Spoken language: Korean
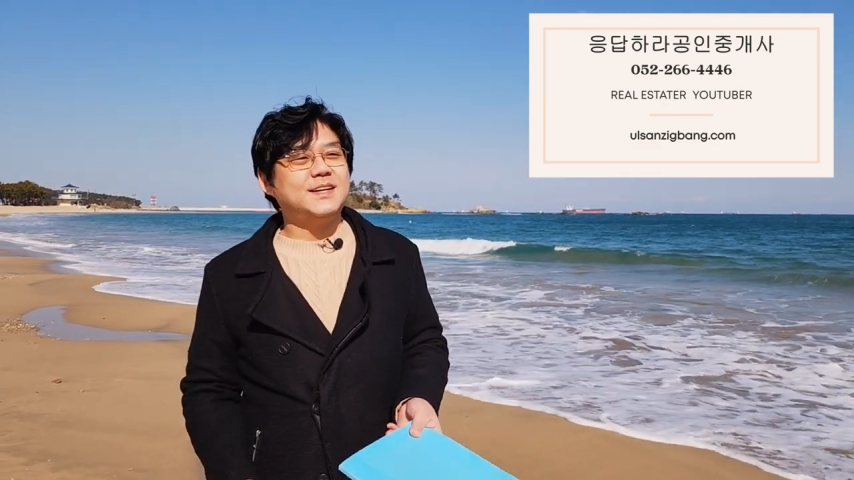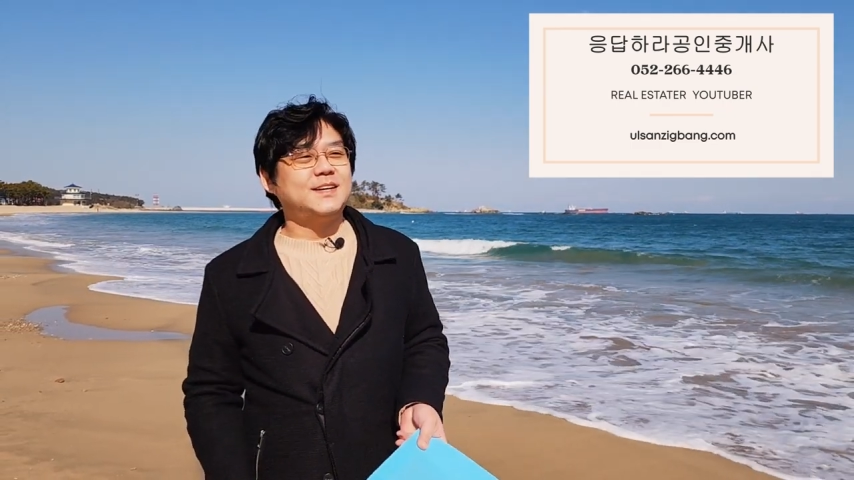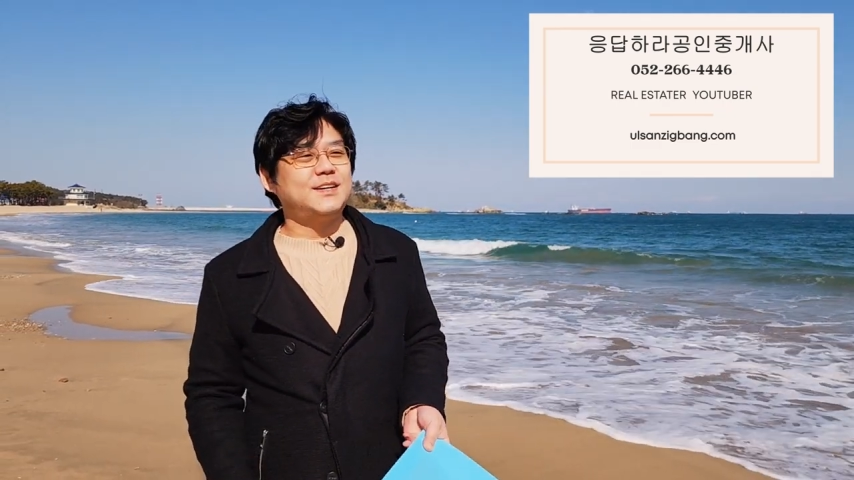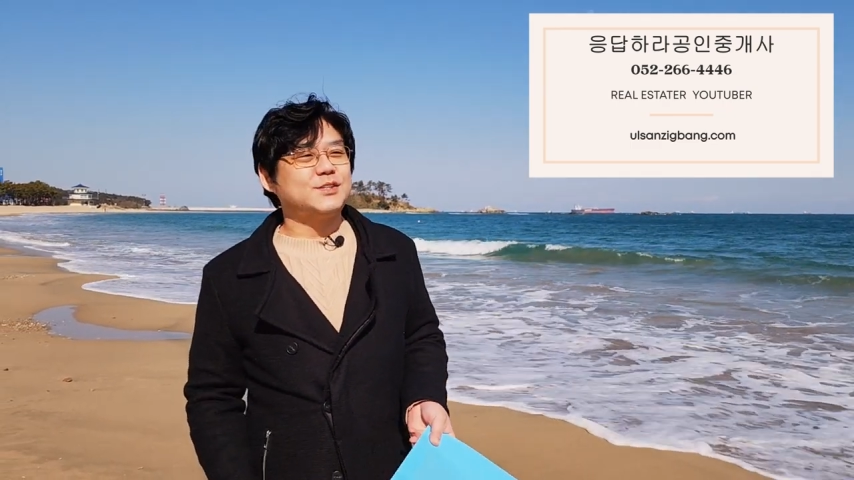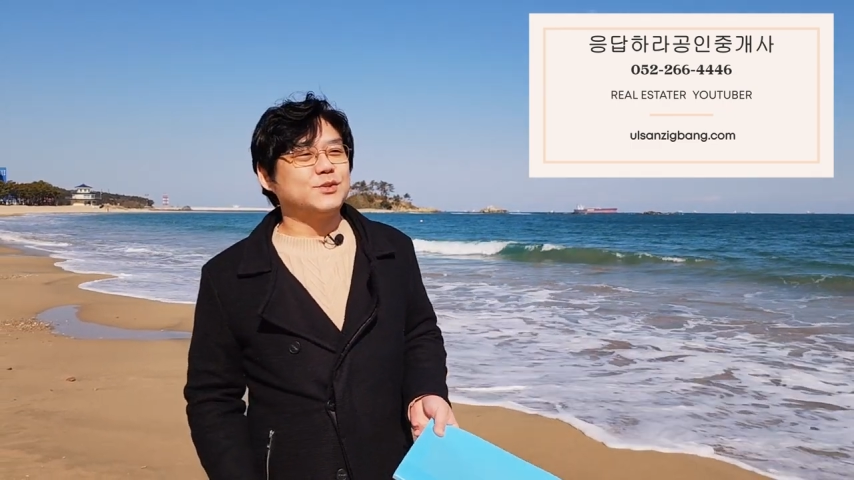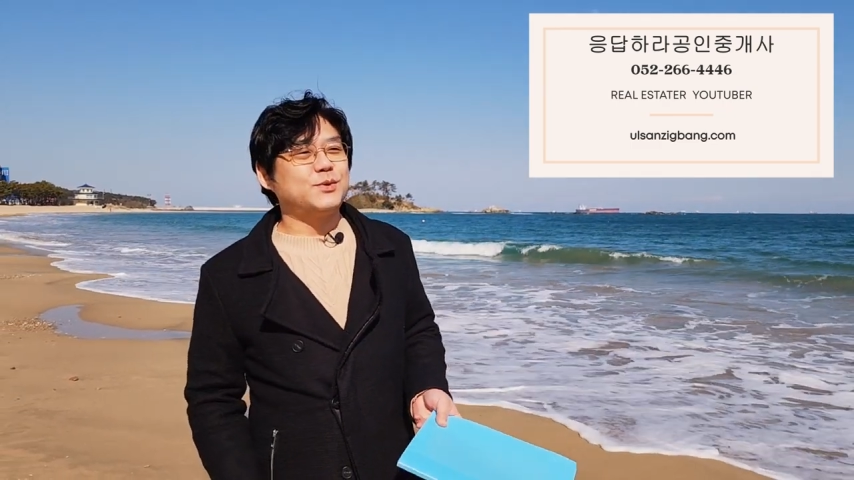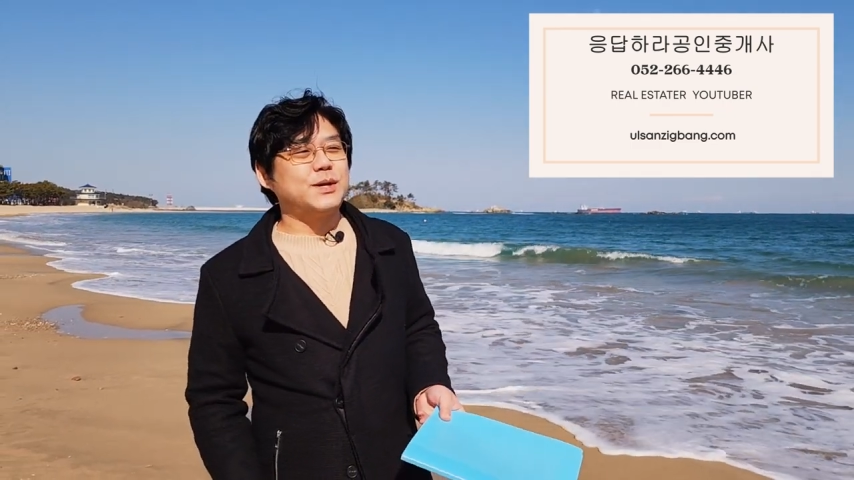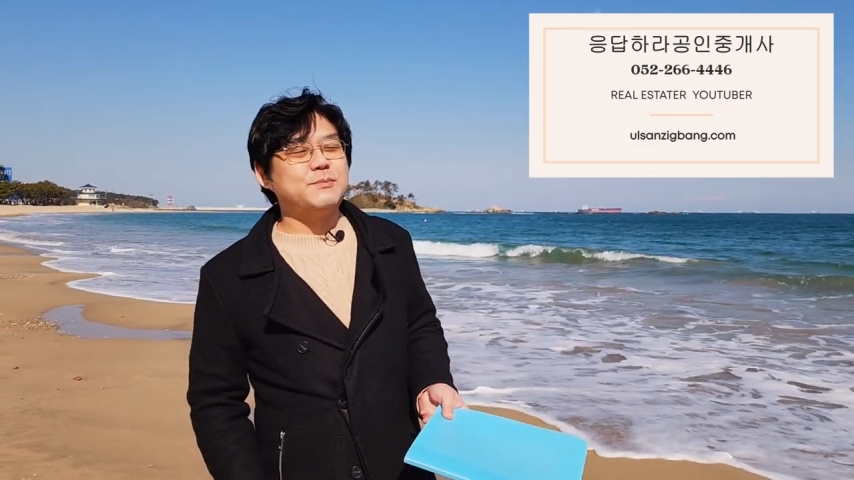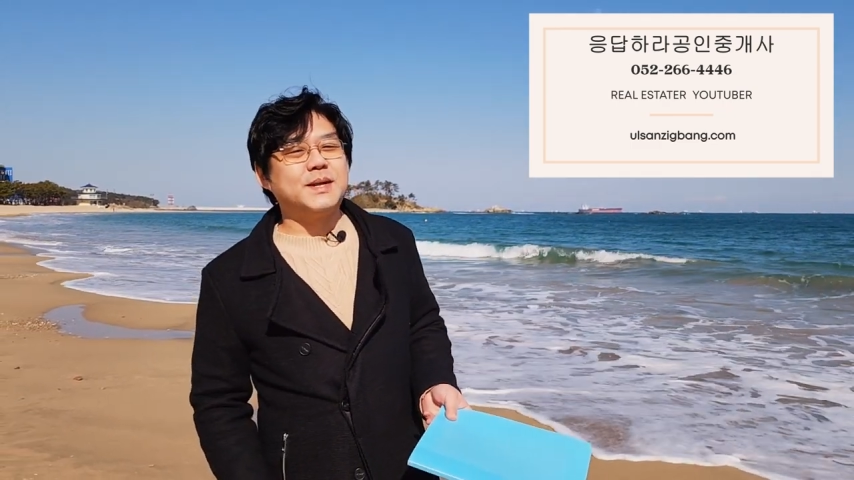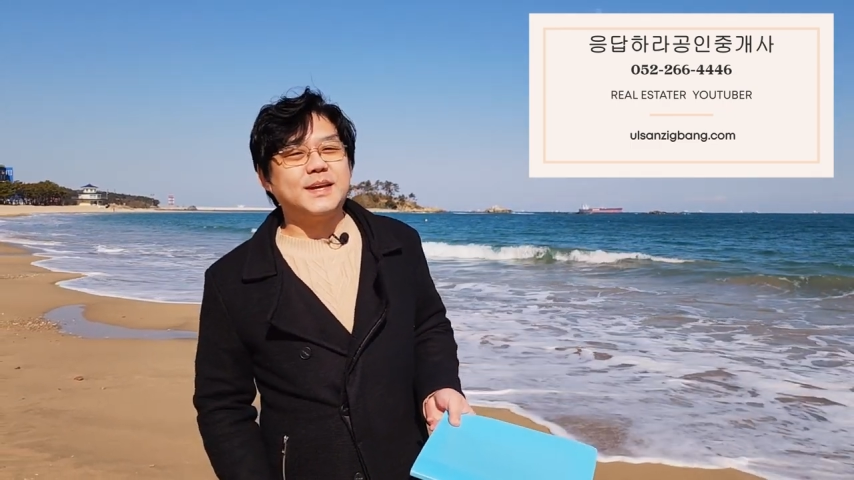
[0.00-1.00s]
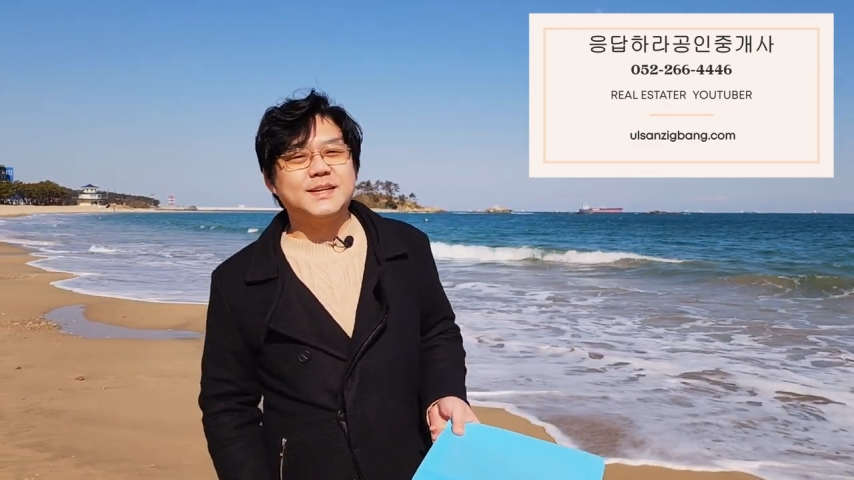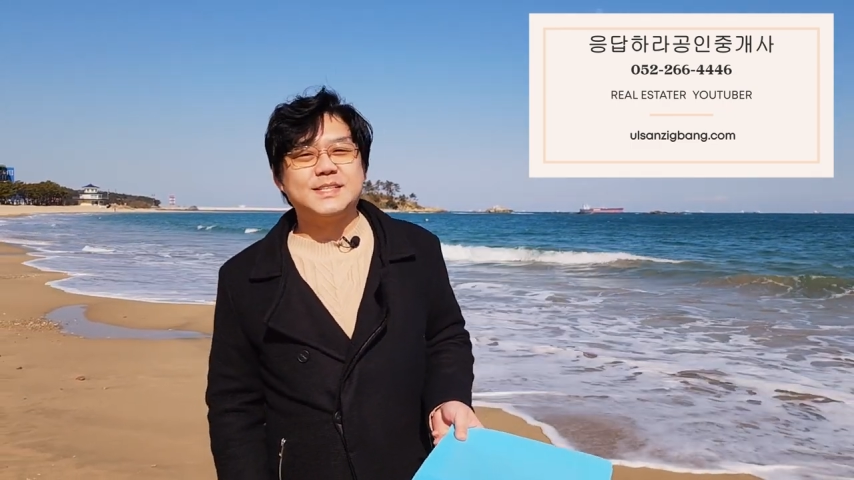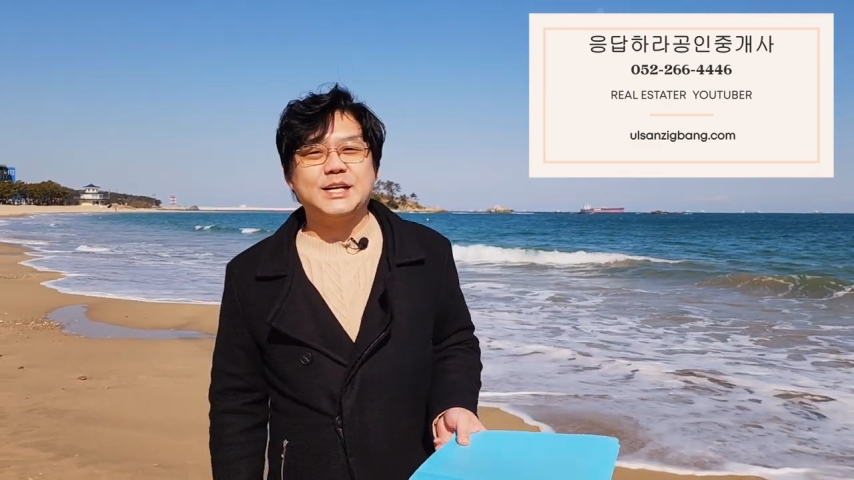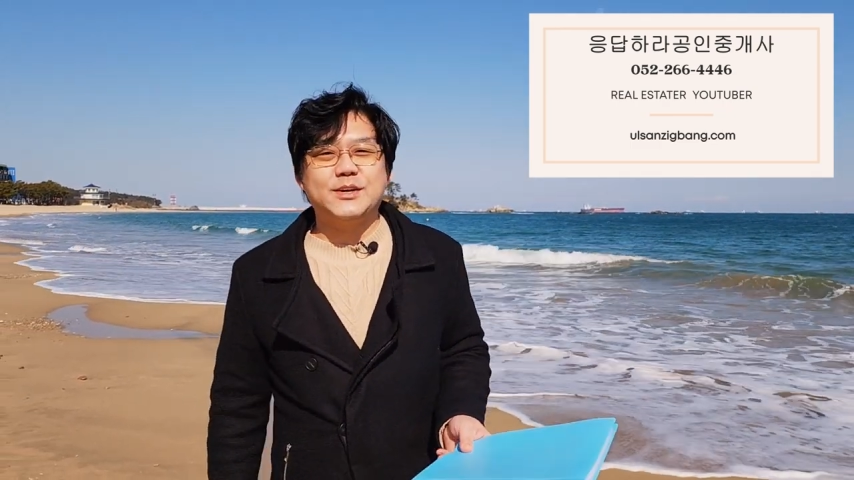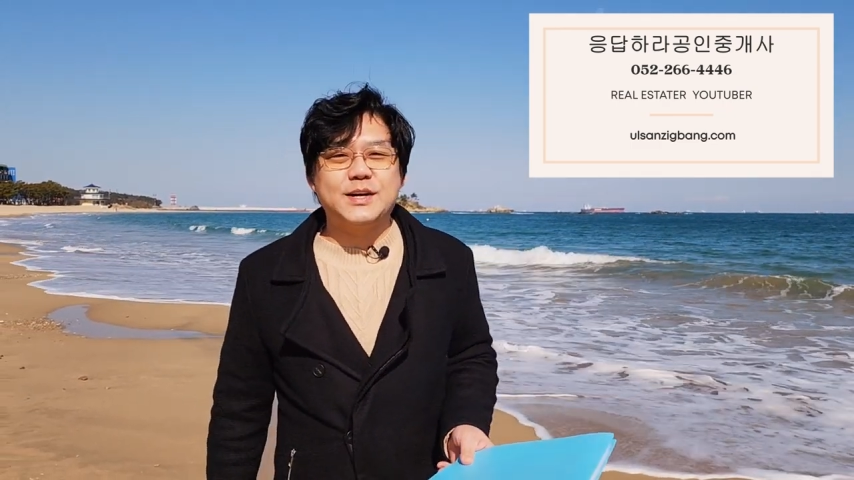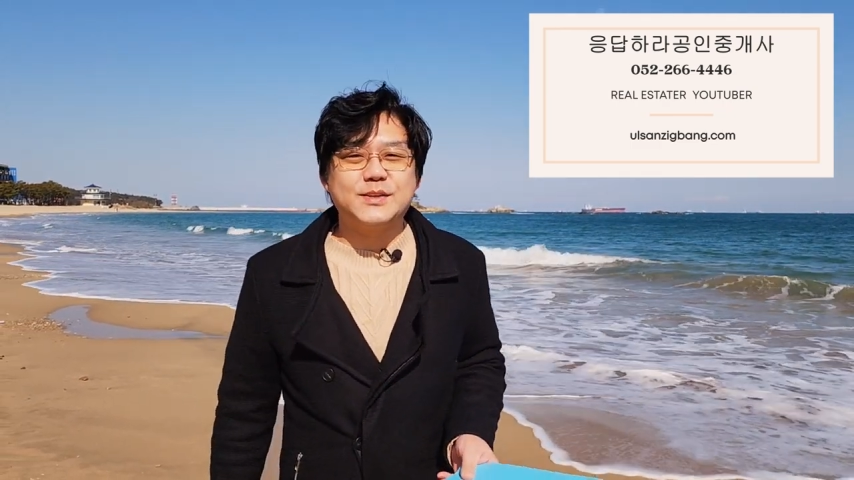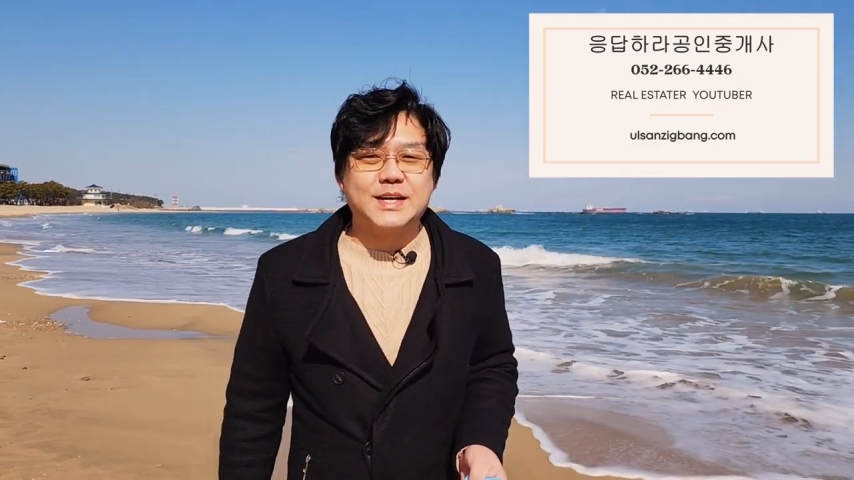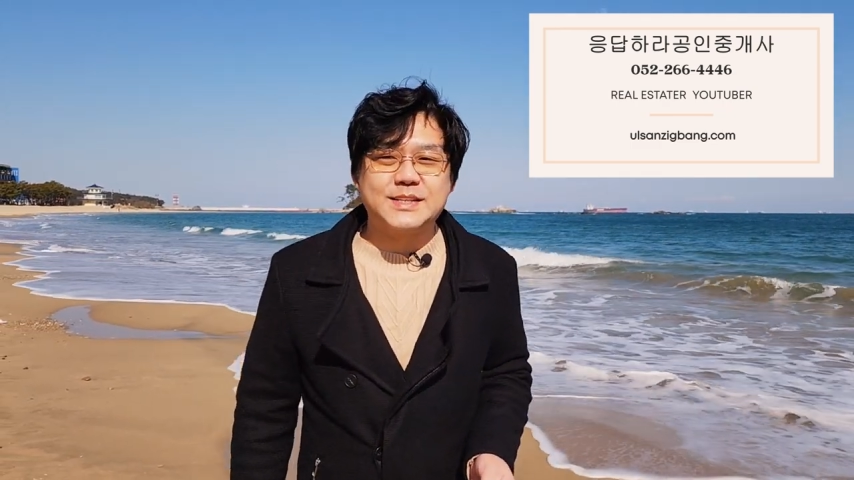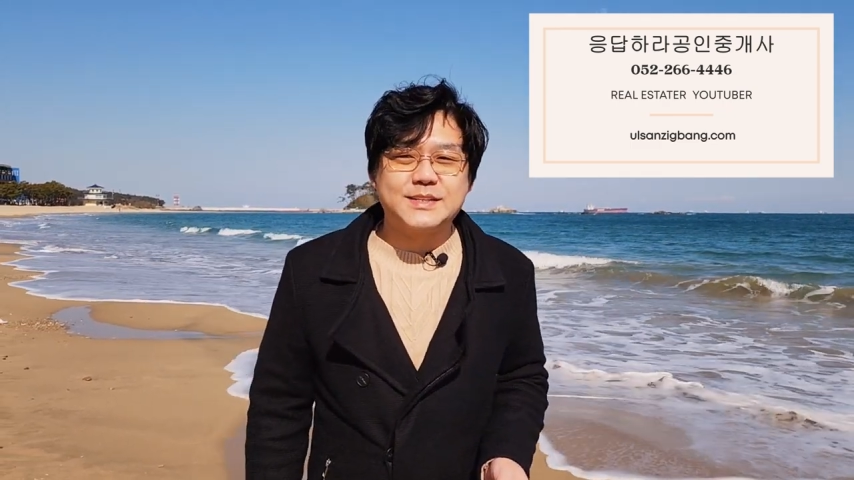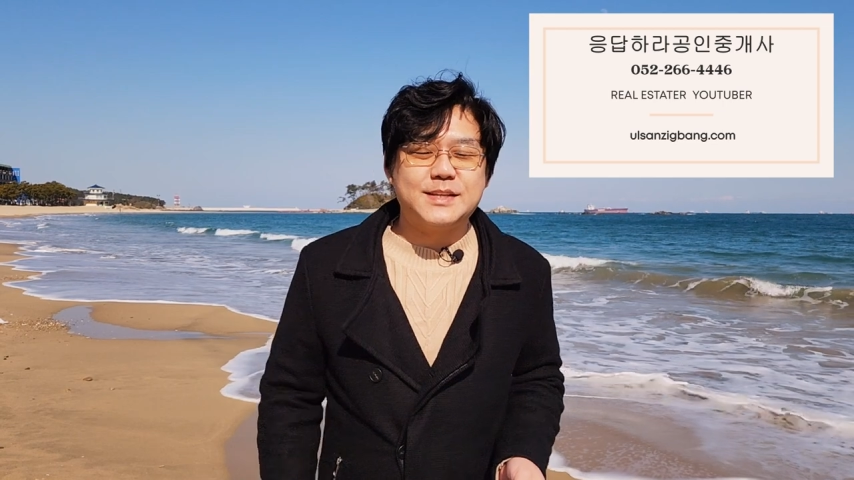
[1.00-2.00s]
아, 저도 오랜만에 촬영하러
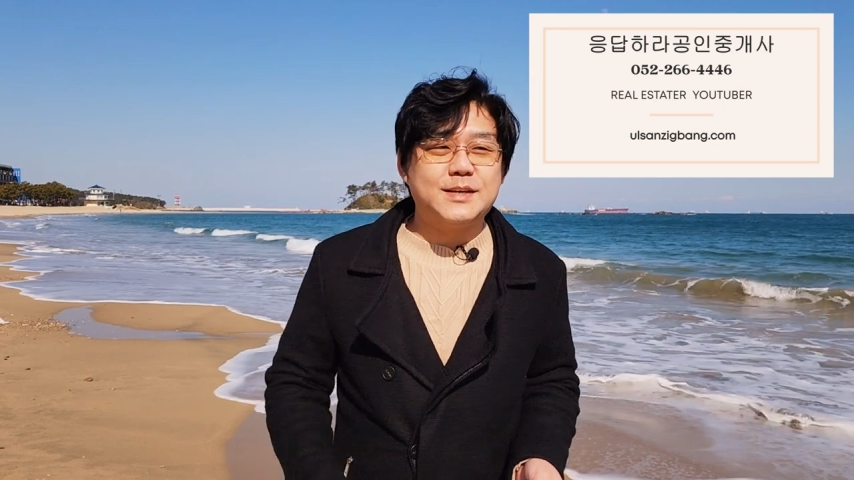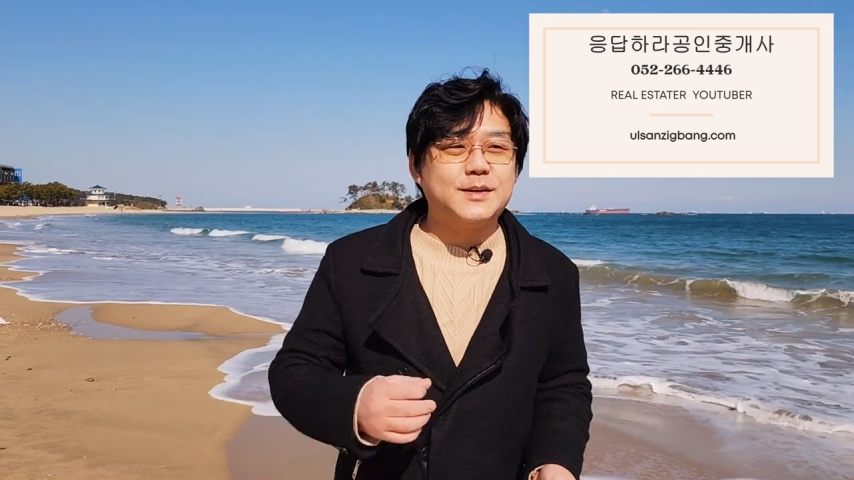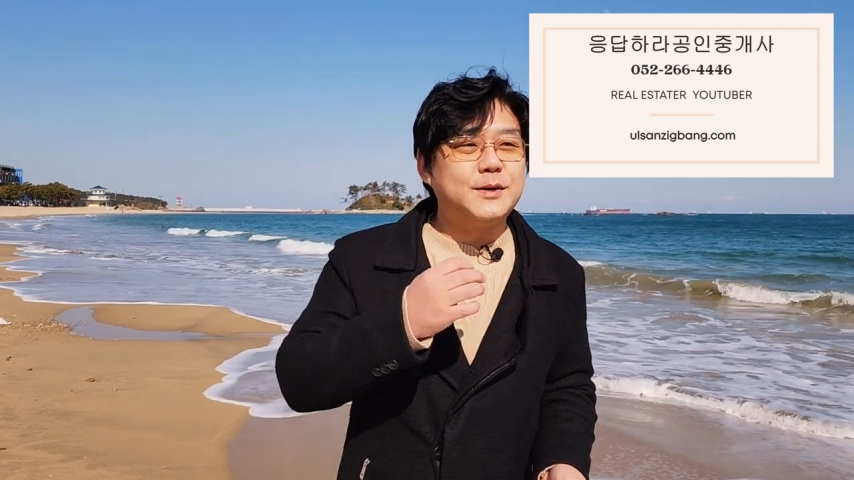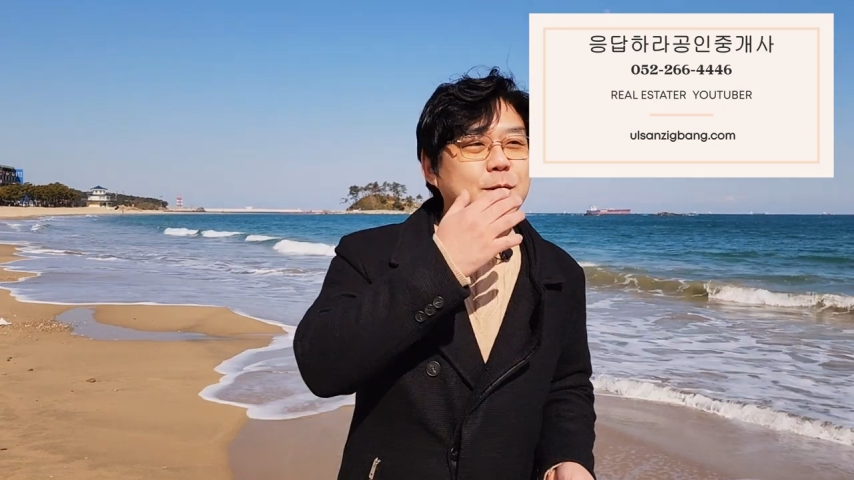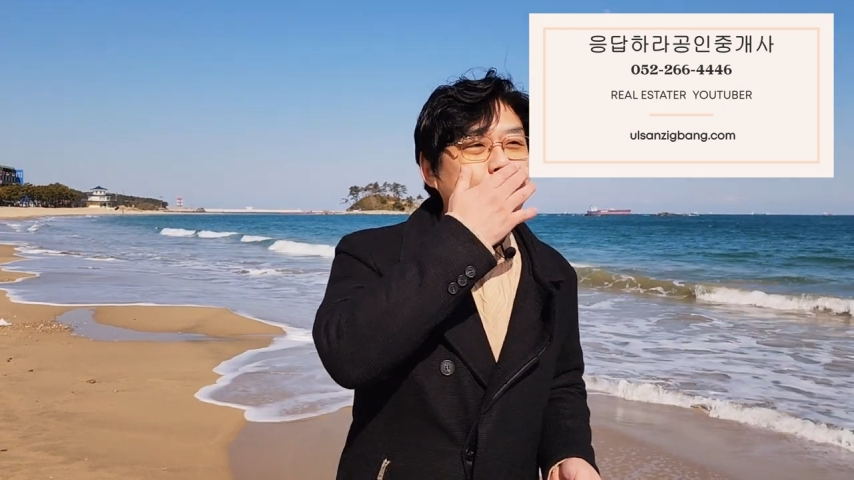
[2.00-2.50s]
나왔는데요